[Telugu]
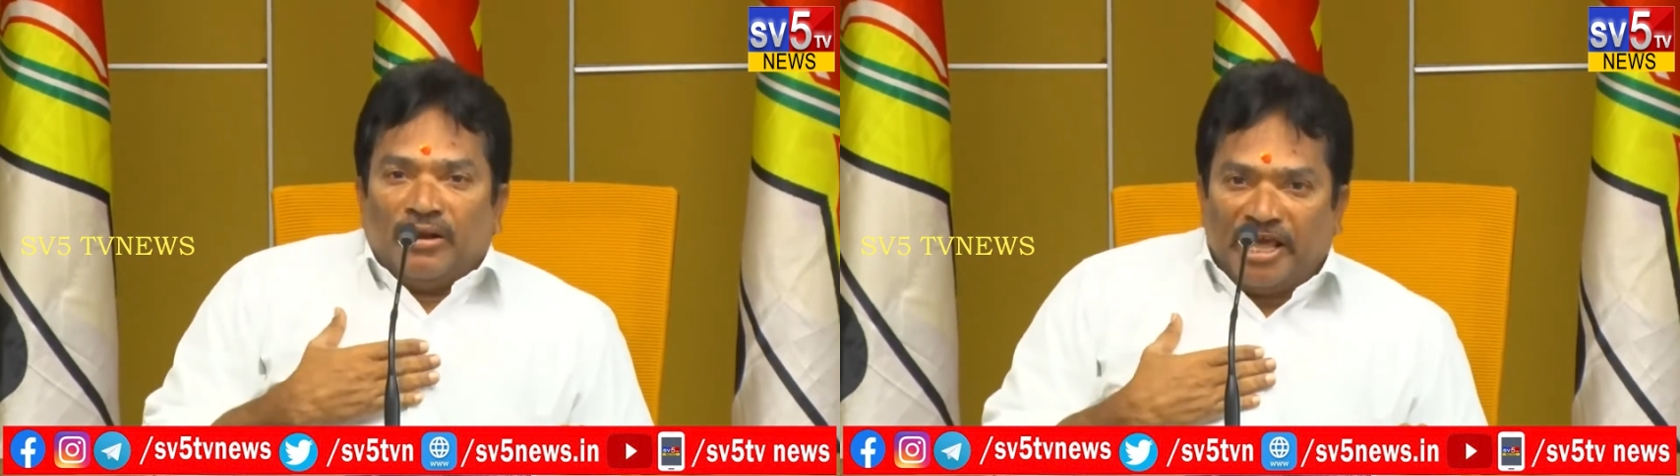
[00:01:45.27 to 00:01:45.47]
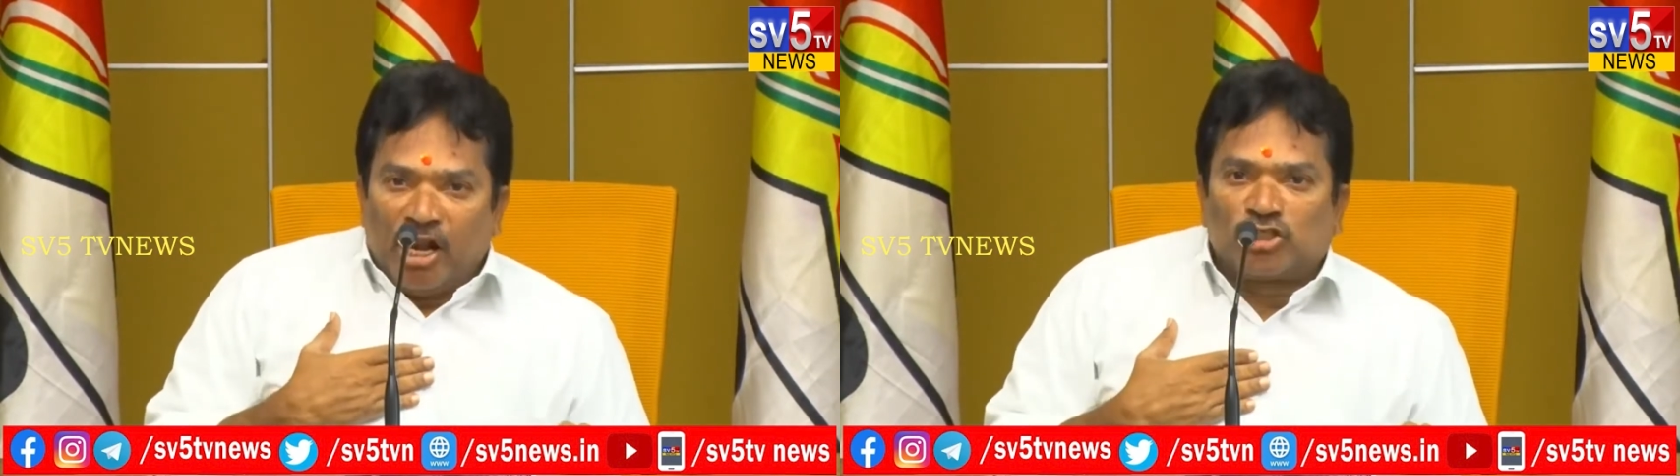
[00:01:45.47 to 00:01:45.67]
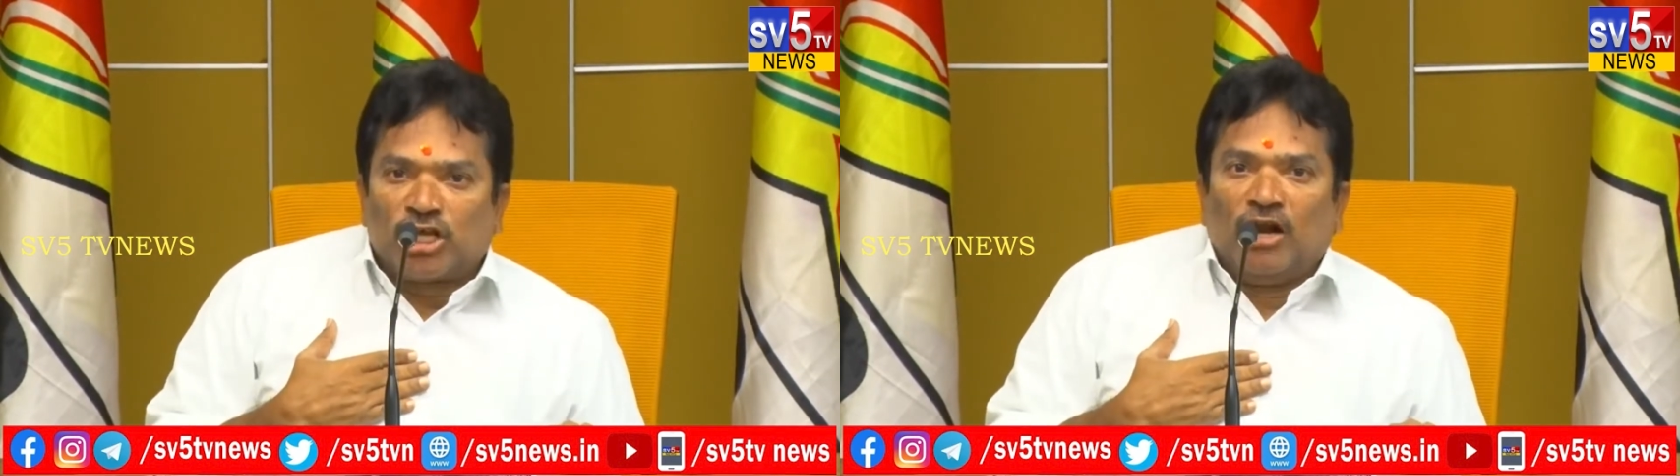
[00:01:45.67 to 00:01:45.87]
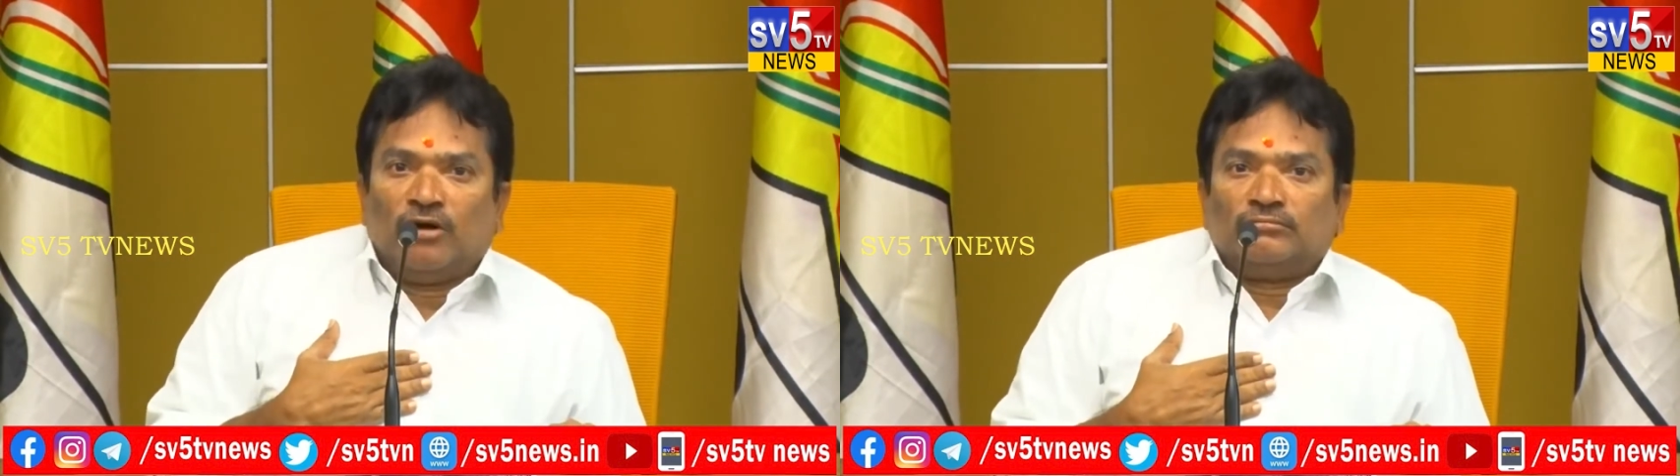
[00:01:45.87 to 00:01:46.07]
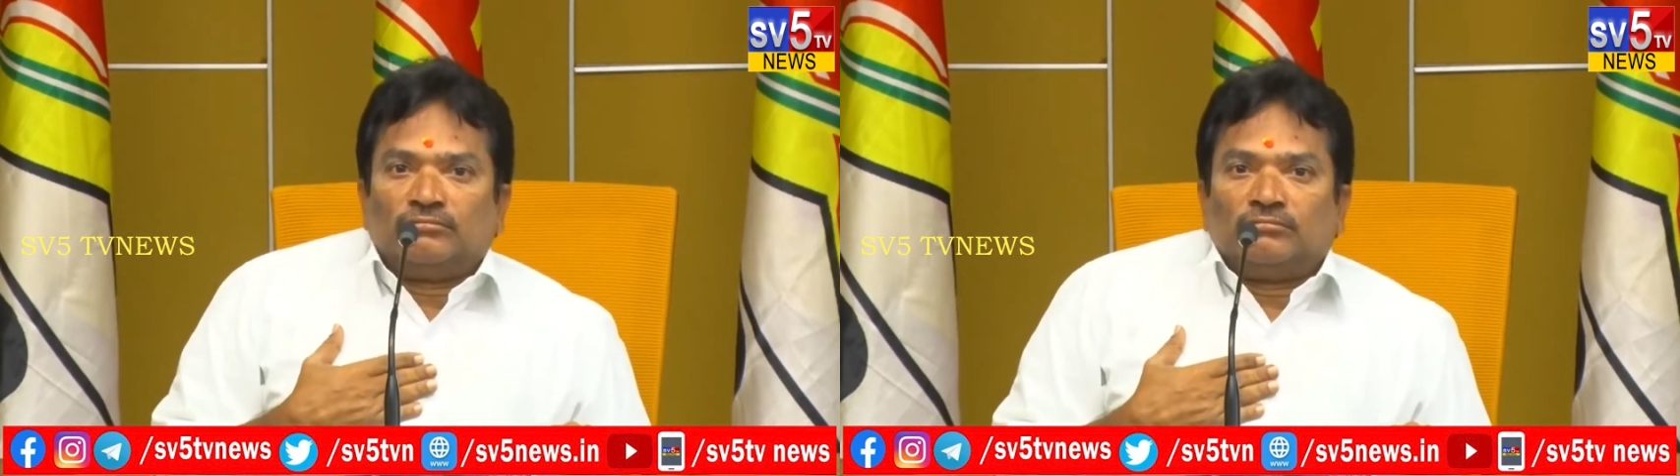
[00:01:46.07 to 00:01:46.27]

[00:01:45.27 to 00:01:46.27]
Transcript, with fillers: నేను వస్తాను